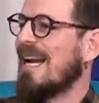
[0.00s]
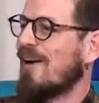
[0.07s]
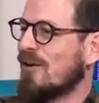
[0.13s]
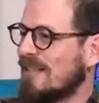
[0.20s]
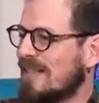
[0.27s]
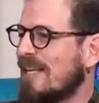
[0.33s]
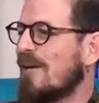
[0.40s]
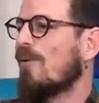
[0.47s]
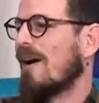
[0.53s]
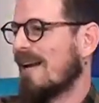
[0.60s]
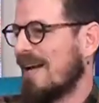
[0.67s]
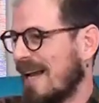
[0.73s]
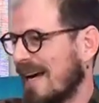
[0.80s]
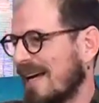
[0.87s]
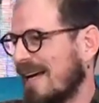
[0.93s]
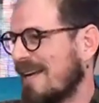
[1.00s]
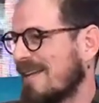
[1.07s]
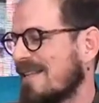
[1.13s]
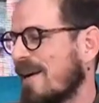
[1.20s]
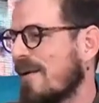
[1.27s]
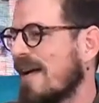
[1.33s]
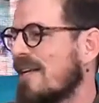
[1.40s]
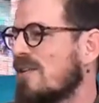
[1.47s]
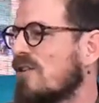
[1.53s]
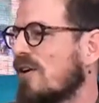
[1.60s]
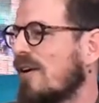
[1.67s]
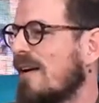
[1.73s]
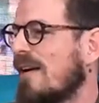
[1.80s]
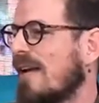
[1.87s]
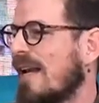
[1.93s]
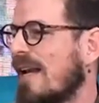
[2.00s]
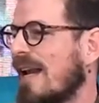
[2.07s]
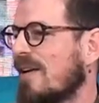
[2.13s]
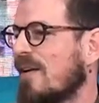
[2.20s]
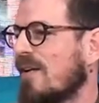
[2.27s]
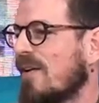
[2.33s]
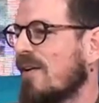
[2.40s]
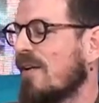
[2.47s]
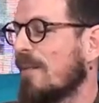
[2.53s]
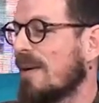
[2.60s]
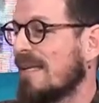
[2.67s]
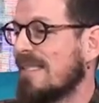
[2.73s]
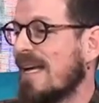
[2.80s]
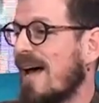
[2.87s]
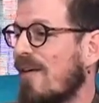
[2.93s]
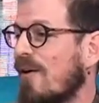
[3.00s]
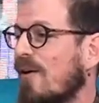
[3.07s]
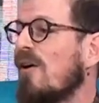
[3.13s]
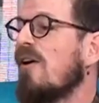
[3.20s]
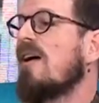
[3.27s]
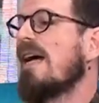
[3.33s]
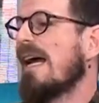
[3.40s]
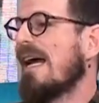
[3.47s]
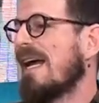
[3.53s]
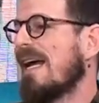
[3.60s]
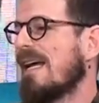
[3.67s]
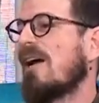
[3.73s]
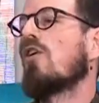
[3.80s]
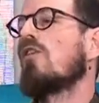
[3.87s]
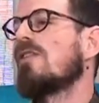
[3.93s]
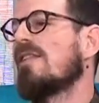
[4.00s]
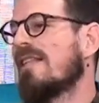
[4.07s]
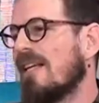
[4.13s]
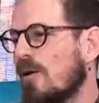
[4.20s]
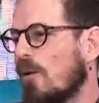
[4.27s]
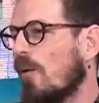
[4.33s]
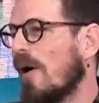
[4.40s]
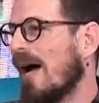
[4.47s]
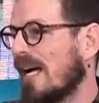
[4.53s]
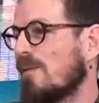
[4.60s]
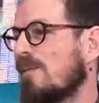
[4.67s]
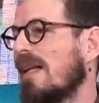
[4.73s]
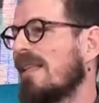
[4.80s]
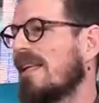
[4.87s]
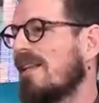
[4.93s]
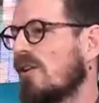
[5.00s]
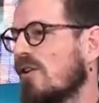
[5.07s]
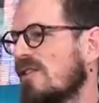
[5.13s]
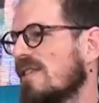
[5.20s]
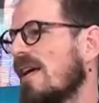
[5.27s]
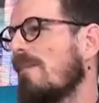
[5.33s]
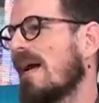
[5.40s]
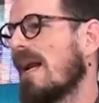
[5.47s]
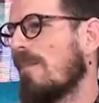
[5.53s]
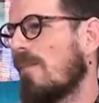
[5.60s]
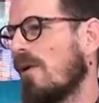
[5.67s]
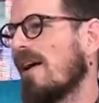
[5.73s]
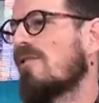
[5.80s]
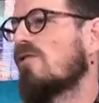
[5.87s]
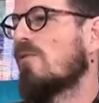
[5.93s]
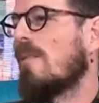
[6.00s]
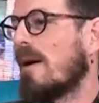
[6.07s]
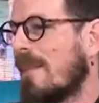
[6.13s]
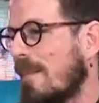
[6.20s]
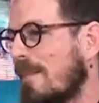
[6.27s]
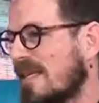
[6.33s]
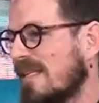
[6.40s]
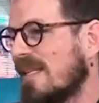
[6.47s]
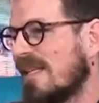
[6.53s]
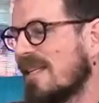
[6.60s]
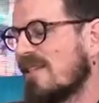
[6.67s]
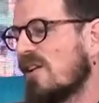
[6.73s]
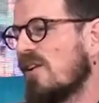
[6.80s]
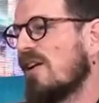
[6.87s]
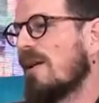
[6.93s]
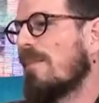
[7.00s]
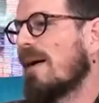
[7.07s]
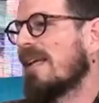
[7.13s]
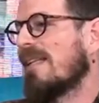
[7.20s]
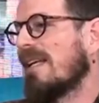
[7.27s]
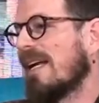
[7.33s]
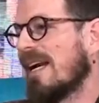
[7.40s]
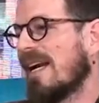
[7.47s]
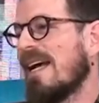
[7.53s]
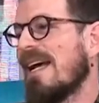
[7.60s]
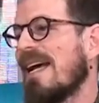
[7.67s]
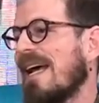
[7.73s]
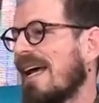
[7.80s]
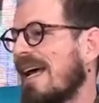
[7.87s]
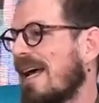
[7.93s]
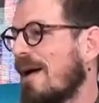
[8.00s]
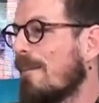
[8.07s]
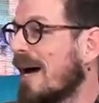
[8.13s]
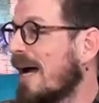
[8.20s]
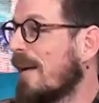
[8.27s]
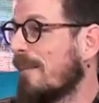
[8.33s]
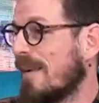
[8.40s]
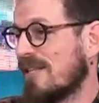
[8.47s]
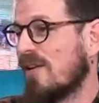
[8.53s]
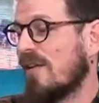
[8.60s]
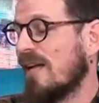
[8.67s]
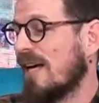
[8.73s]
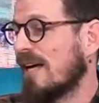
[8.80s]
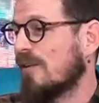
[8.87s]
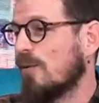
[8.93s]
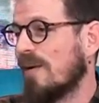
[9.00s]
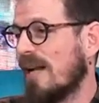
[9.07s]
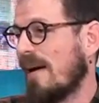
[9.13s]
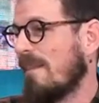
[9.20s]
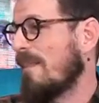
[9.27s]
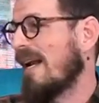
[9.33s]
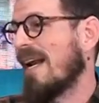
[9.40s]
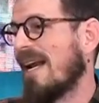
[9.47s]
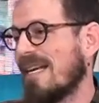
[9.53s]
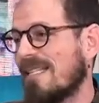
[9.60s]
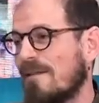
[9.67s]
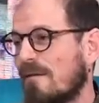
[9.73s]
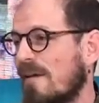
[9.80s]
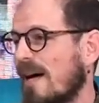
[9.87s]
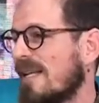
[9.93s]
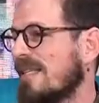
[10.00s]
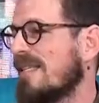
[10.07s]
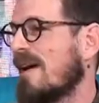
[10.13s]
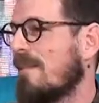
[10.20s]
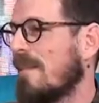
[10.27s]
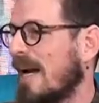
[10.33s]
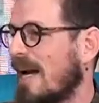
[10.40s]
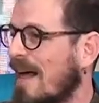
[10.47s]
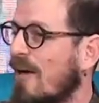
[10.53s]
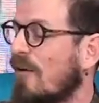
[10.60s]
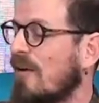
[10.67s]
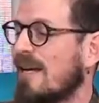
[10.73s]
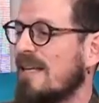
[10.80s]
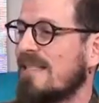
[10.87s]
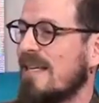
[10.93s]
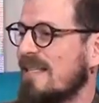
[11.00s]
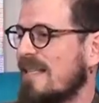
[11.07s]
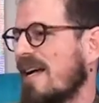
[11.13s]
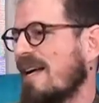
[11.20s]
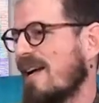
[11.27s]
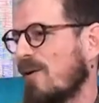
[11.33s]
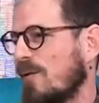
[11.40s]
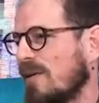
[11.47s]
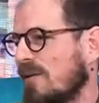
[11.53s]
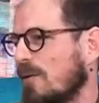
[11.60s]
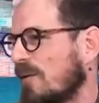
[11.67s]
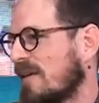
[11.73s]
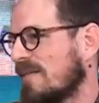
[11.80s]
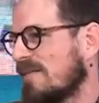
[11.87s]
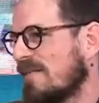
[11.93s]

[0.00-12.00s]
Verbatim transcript: contigua en la que se había hecho el, año pasado, eh, continúa expandiendo expandiéndose para poder sumar más presentaciones, para tener eh, más espacios de lecturas para las infancias, para las adolescencias y las juventudes.